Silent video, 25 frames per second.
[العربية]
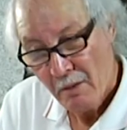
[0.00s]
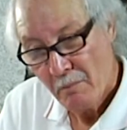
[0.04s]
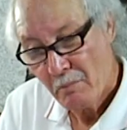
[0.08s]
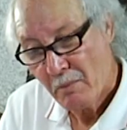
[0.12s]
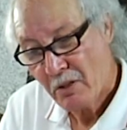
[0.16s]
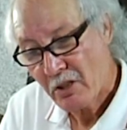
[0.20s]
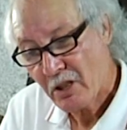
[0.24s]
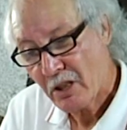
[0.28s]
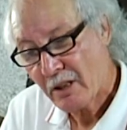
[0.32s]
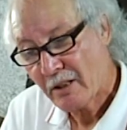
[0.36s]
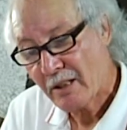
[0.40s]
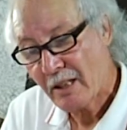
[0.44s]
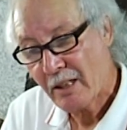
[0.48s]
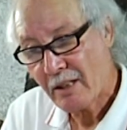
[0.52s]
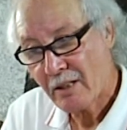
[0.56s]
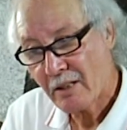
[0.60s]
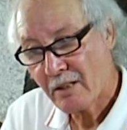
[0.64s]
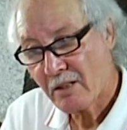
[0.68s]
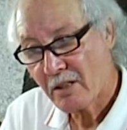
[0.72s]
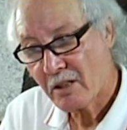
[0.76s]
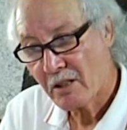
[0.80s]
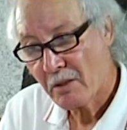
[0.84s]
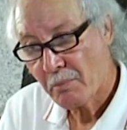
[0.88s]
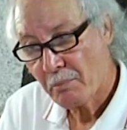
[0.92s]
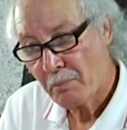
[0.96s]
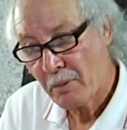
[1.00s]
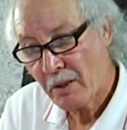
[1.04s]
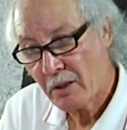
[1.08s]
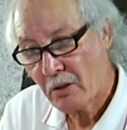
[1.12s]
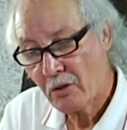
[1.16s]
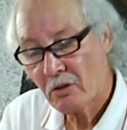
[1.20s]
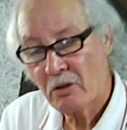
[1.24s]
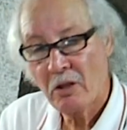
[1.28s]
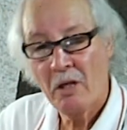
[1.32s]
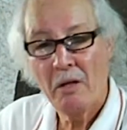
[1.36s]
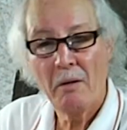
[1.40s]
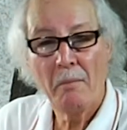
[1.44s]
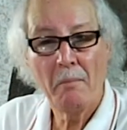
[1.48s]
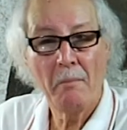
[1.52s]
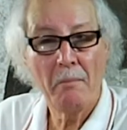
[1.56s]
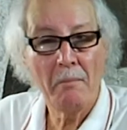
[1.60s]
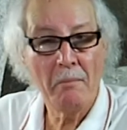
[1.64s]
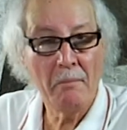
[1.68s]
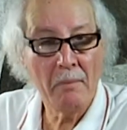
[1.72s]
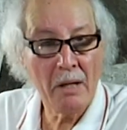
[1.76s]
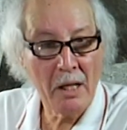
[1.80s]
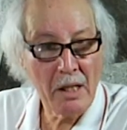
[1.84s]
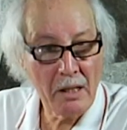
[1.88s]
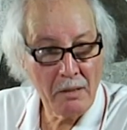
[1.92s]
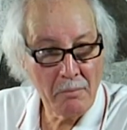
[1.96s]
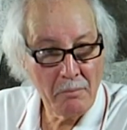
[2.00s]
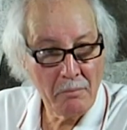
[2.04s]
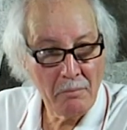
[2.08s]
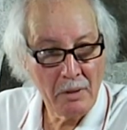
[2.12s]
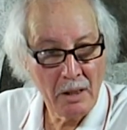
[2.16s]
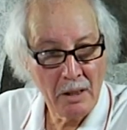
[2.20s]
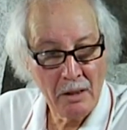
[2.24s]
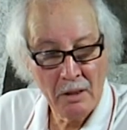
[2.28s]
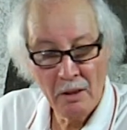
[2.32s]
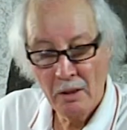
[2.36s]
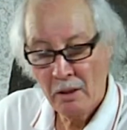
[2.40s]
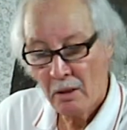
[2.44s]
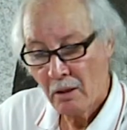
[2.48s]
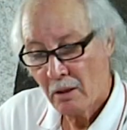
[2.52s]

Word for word: ماشي تارد السبانيت ميم